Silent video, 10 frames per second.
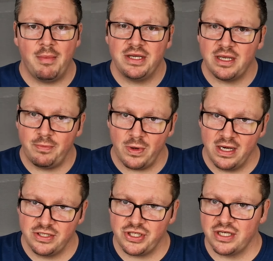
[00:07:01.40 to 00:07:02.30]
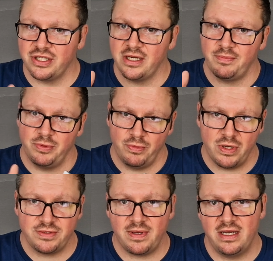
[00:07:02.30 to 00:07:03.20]
ich habe Wireless Charging, ich habe
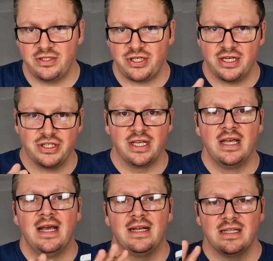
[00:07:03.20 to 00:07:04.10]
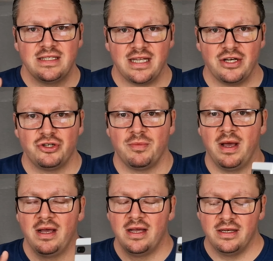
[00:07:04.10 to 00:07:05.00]
Reverse Wireless Charging. Das ist dann schon
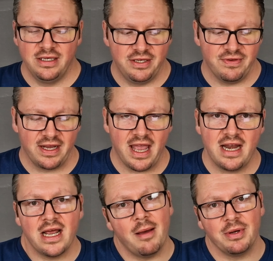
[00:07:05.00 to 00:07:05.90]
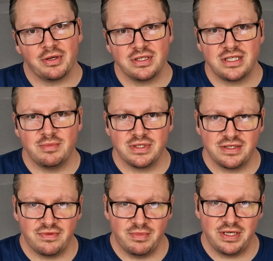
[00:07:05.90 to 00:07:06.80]
mal nicht verkehrt, aber trotzdem ist es
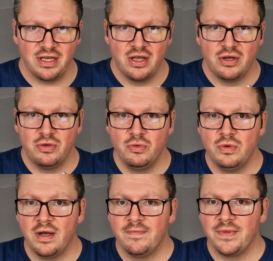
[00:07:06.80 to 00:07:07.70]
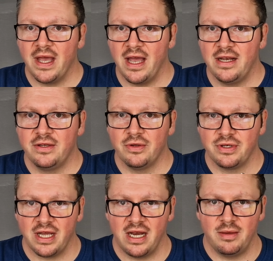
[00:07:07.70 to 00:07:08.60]
für mich nur ein
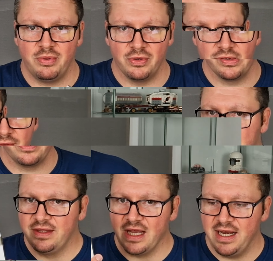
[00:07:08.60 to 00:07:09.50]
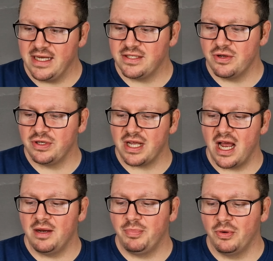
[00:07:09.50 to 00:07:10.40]
neutraler Punkt. Der nächste
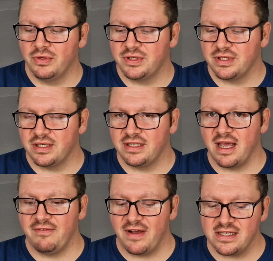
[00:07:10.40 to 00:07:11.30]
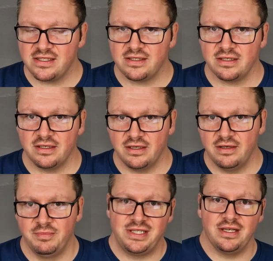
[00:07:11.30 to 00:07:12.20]
neutrale Punkt, der fast
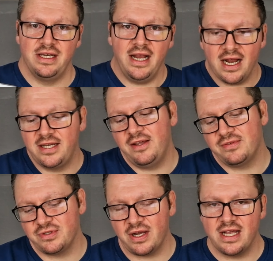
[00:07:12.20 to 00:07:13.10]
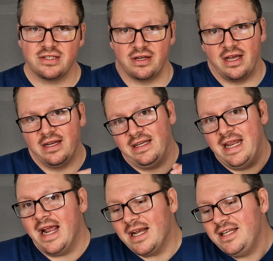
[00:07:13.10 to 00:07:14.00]
ein bisschen negativ sogar ist oder
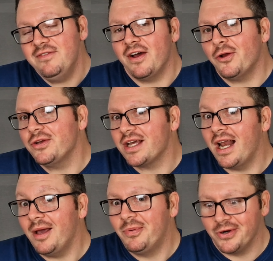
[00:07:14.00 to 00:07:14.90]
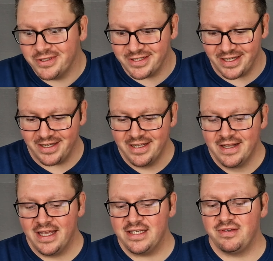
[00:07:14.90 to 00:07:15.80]
negativer neutraler Punkt, ja,
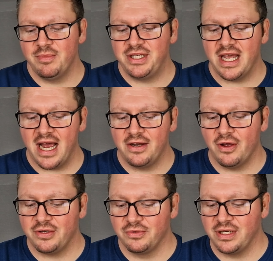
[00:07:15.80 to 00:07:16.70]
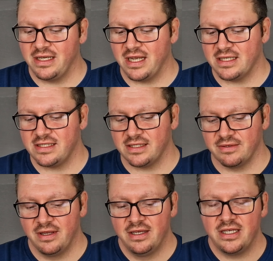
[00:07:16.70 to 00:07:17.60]
ist für mich die Anordnung der Tasten.
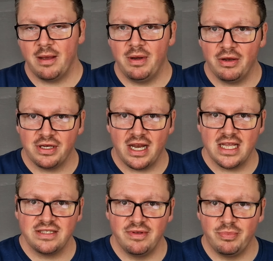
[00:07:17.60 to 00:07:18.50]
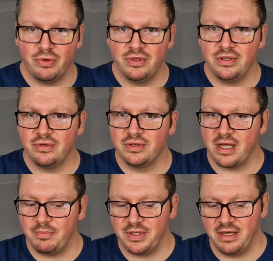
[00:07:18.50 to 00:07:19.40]
Ich habe lauter leise Wippe unten und
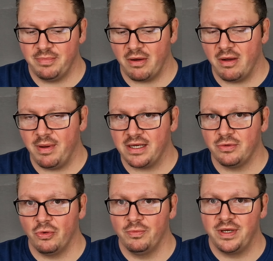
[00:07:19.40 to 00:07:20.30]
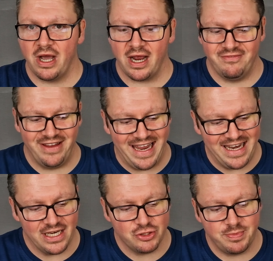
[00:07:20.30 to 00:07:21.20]
habe den Power Button oben, der auch ein
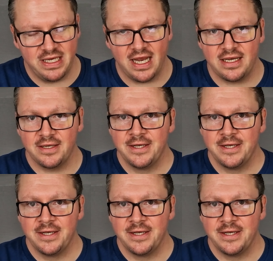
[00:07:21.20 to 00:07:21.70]
wenig Spiel hat.